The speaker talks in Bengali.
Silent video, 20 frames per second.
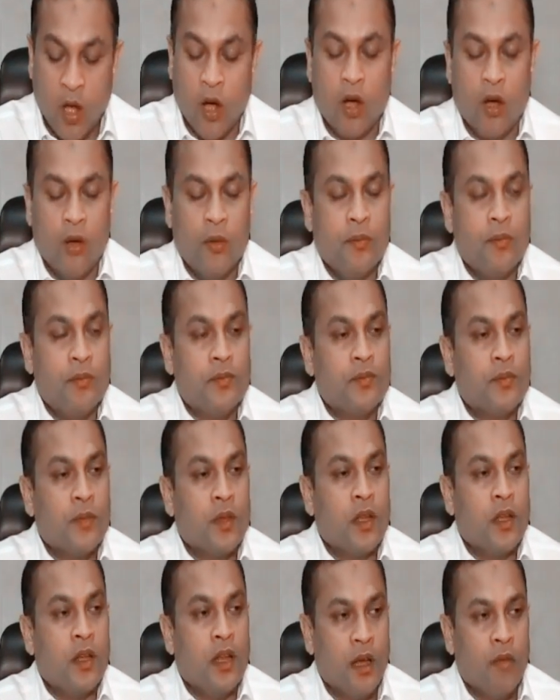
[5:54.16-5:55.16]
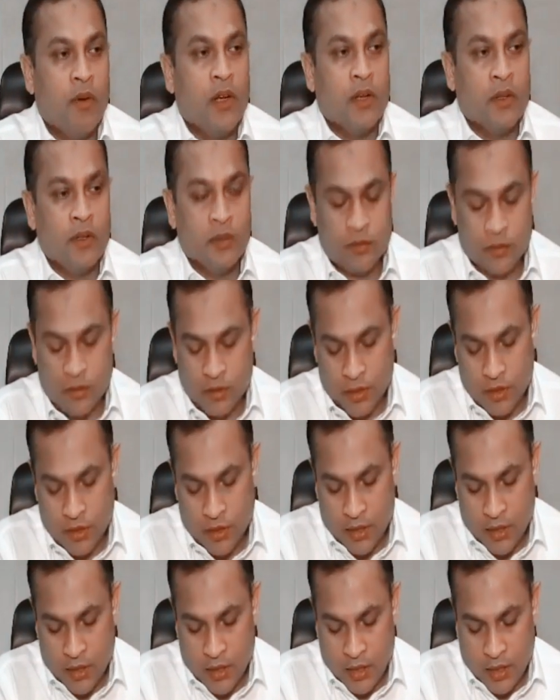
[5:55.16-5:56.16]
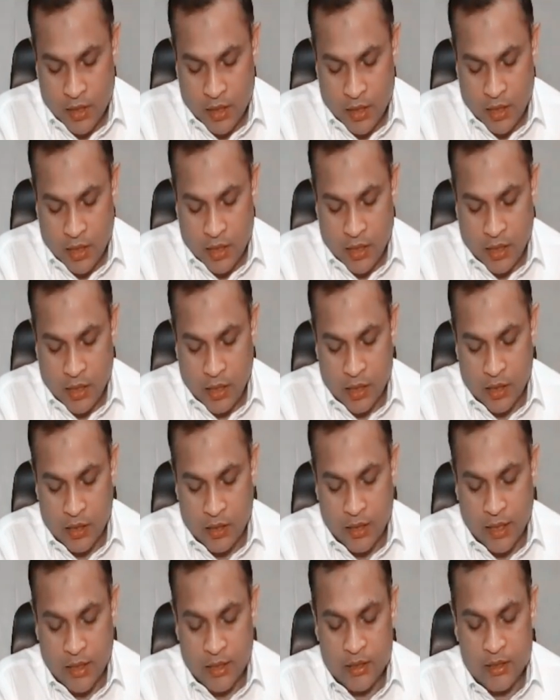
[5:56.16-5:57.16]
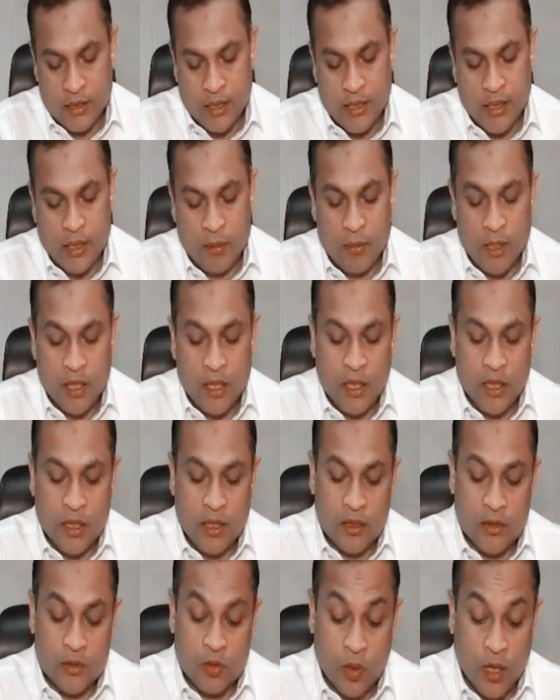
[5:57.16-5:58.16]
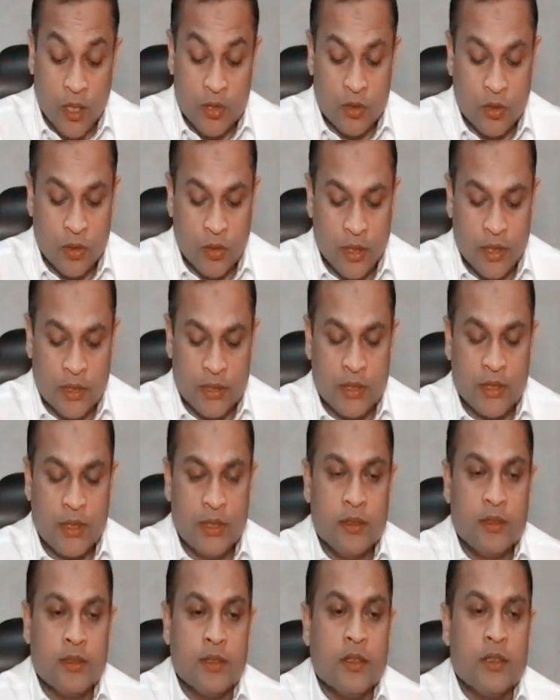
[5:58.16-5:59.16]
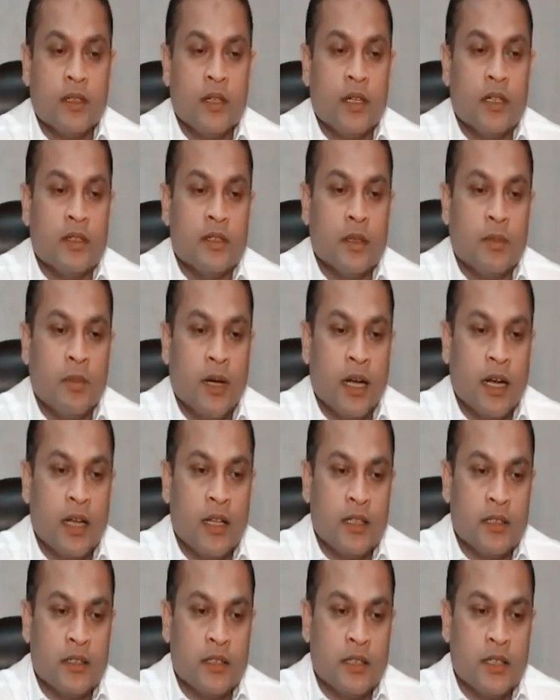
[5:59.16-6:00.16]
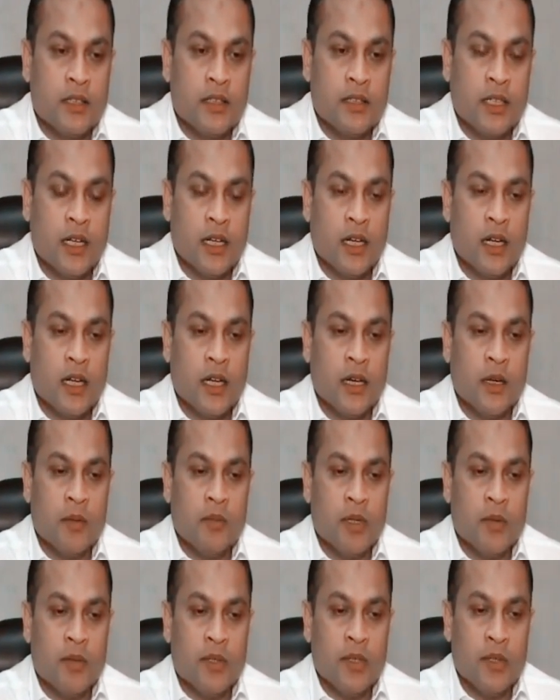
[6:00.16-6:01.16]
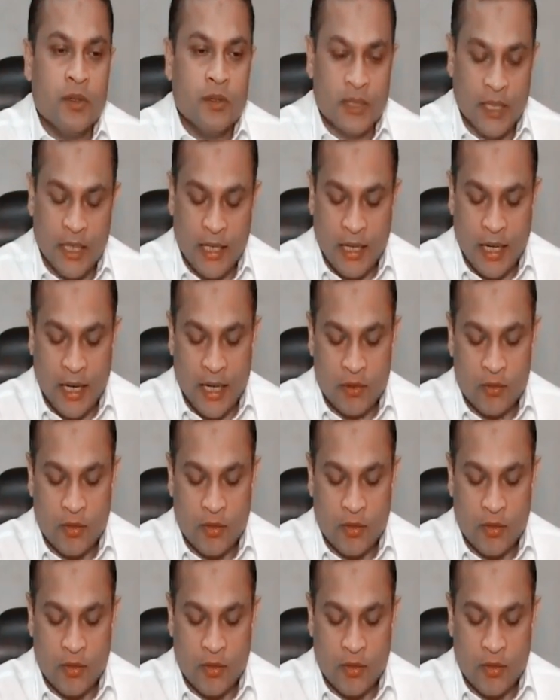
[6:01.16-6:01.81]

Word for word: ল লেবানন তাদের সাথে আমরা যোগাযোগ করেছি যে বাংলাদেশি যারা বিভিন্ন জেলে